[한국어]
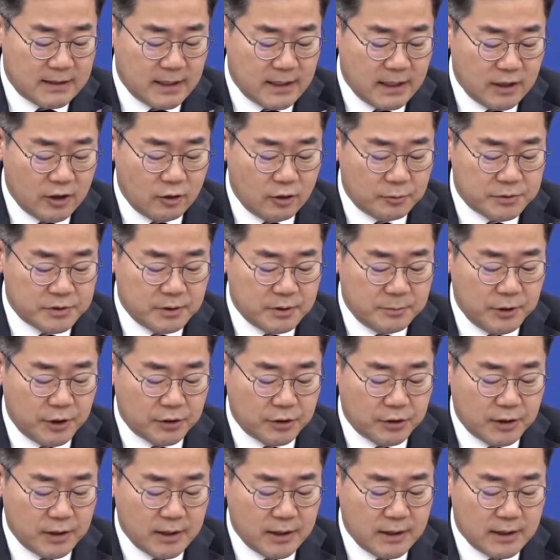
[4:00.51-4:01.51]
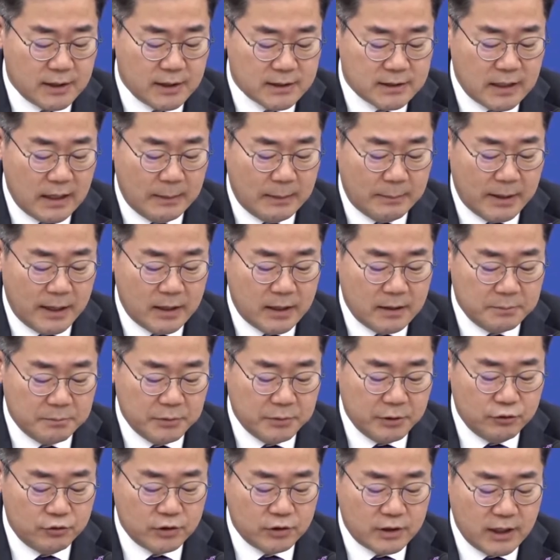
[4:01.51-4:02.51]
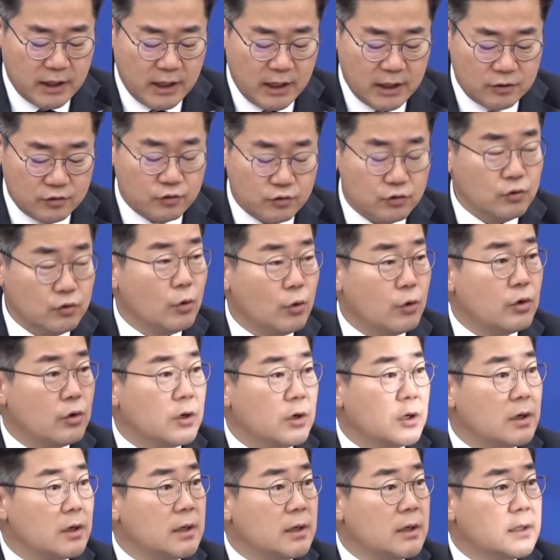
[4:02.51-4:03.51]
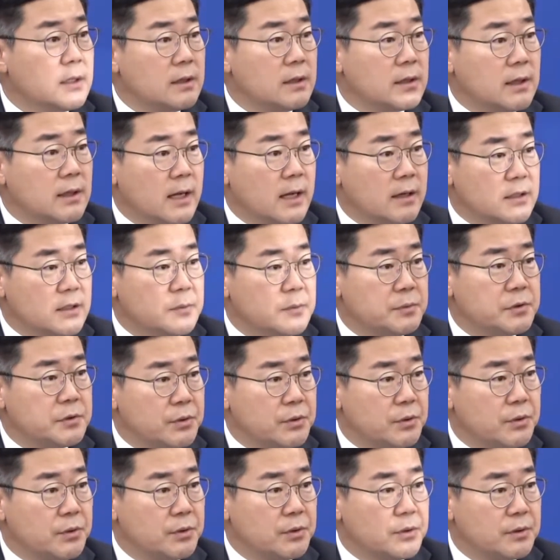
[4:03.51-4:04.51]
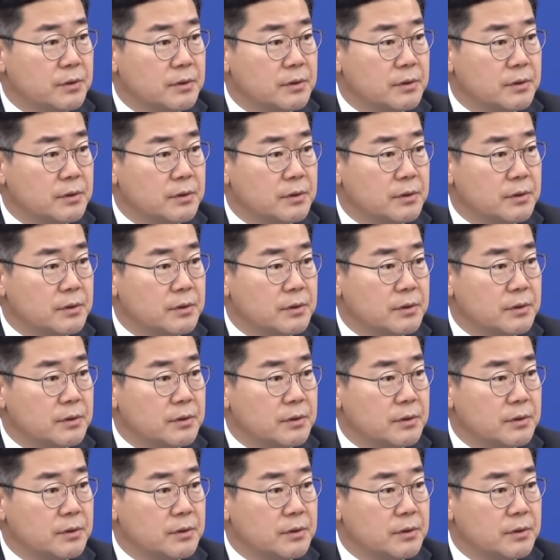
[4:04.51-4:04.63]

대책이 없으면 제발 민주당의 충고를 따르십시오.